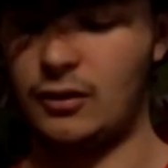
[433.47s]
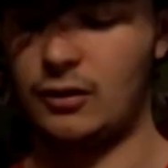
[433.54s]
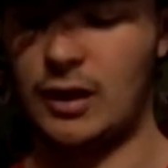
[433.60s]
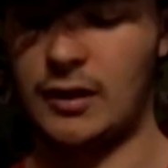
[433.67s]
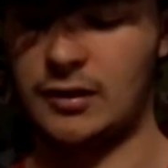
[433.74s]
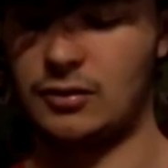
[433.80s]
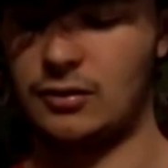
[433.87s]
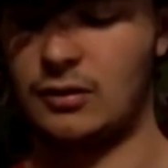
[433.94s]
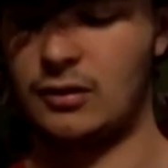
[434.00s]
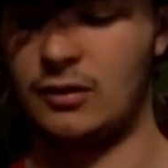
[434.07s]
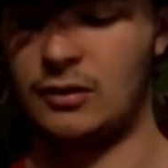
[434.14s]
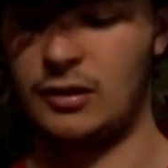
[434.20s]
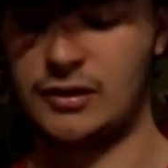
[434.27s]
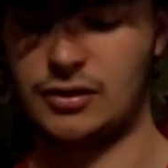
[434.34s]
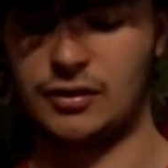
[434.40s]
D'ailleurs, avec
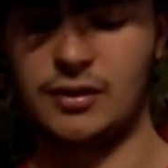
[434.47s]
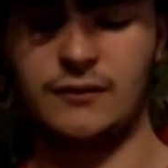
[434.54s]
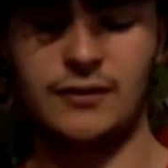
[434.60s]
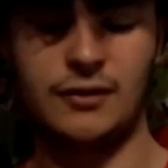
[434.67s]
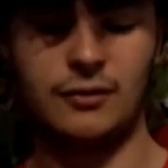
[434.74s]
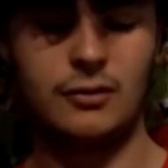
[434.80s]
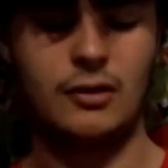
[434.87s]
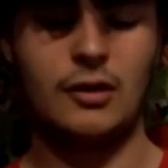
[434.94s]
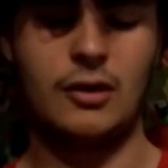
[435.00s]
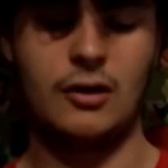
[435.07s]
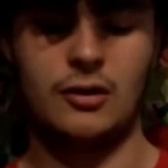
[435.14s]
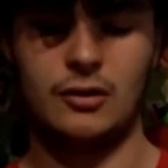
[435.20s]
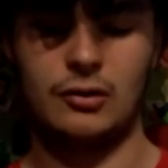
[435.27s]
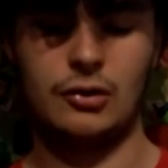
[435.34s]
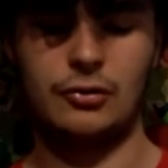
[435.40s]
la, sortie vidéo,
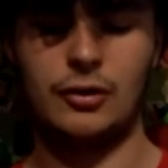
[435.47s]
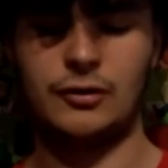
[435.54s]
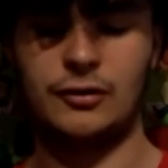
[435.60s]
le